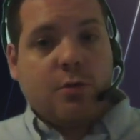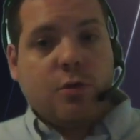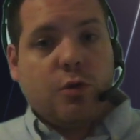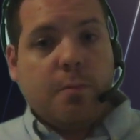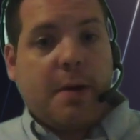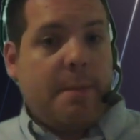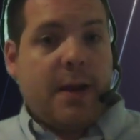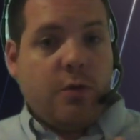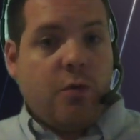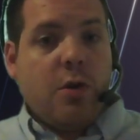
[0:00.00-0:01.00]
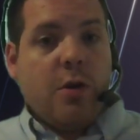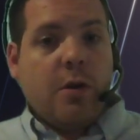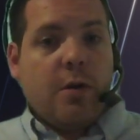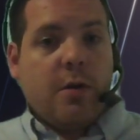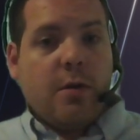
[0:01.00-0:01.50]
sont pas pardon,
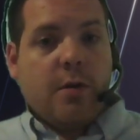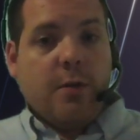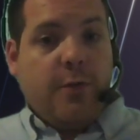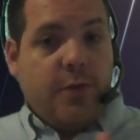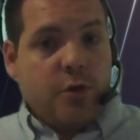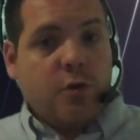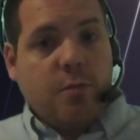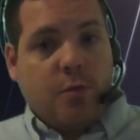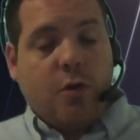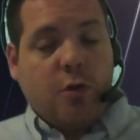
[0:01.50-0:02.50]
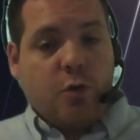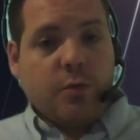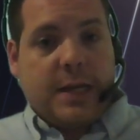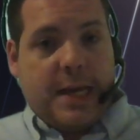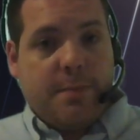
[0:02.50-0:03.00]
venu me
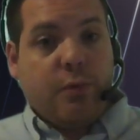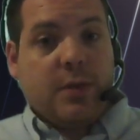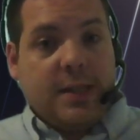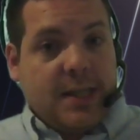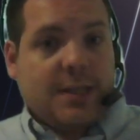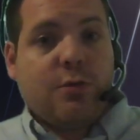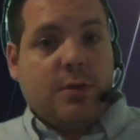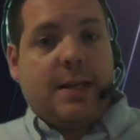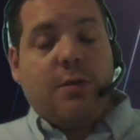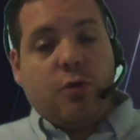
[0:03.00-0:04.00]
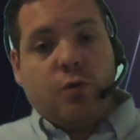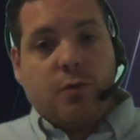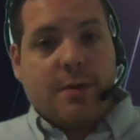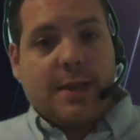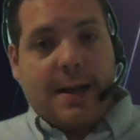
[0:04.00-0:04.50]
rencontrer pour discuter autour
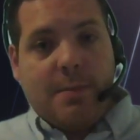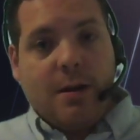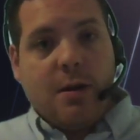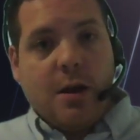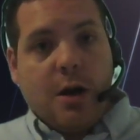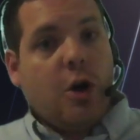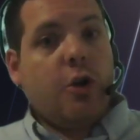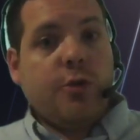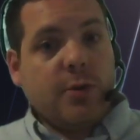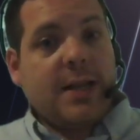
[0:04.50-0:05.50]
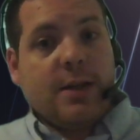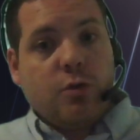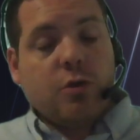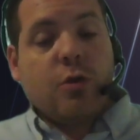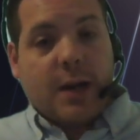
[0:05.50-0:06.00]
d'une table, en tant
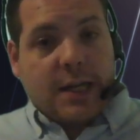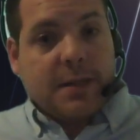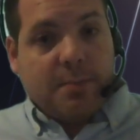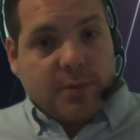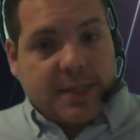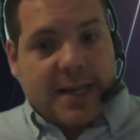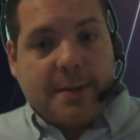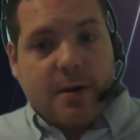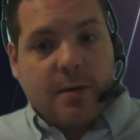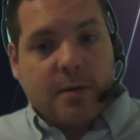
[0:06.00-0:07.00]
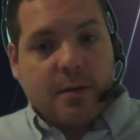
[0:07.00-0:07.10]
qu'adulte responsable.